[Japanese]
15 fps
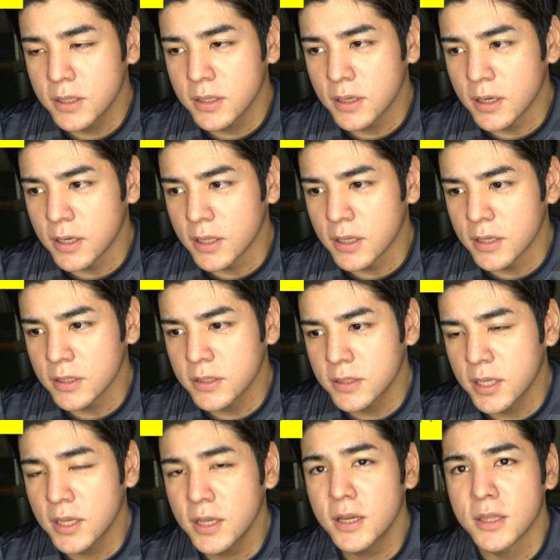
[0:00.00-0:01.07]
あれ、
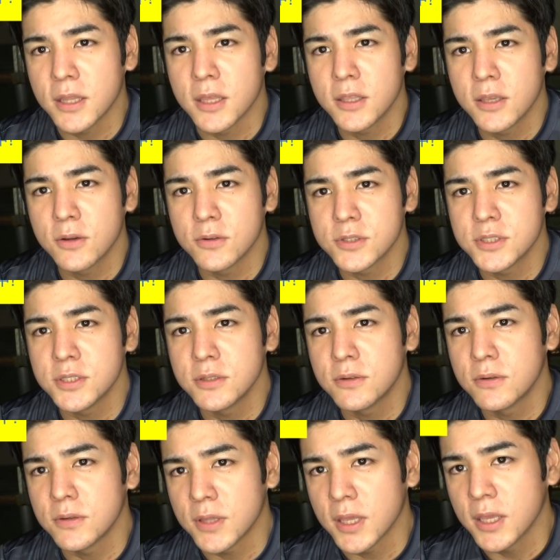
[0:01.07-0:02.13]
怪我がね、結構深
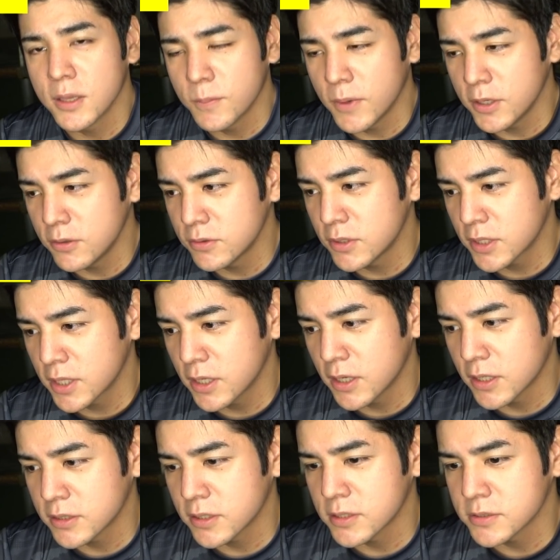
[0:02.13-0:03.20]
刻で、まあ、いろんな怪我が
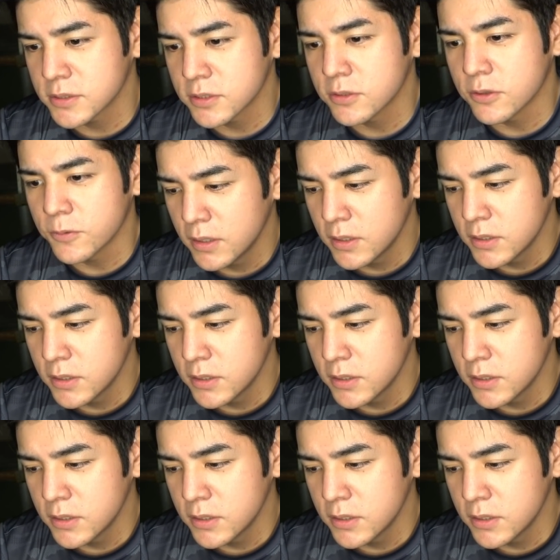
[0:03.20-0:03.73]
あったんですけど、